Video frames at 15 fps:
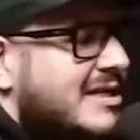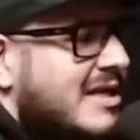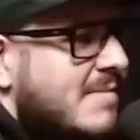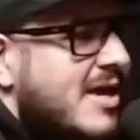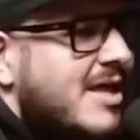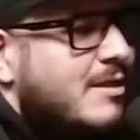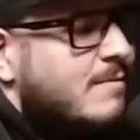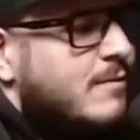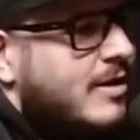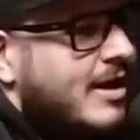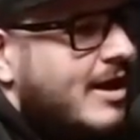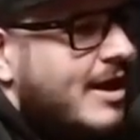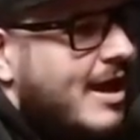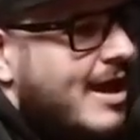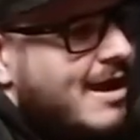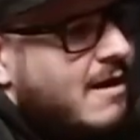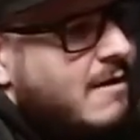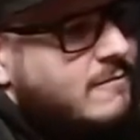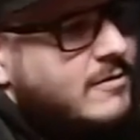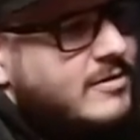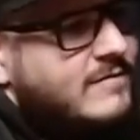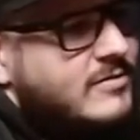casamento, porque é
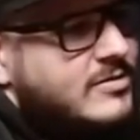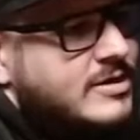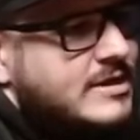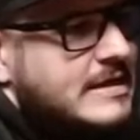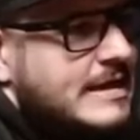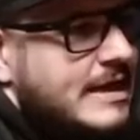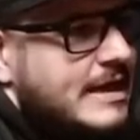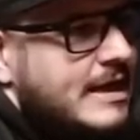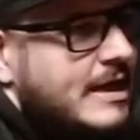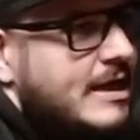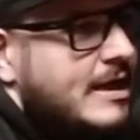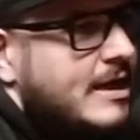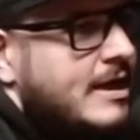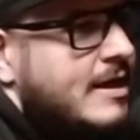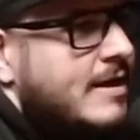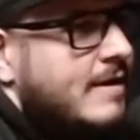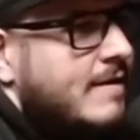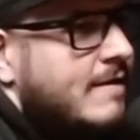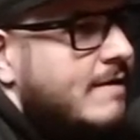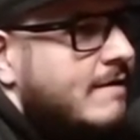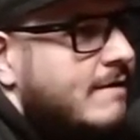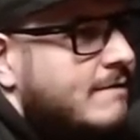algo que
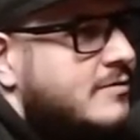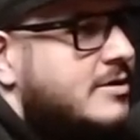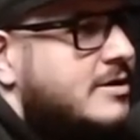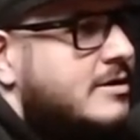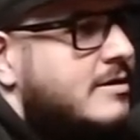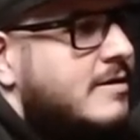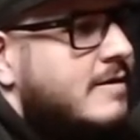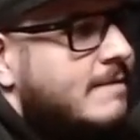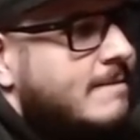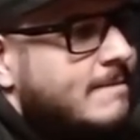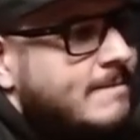você. Casamento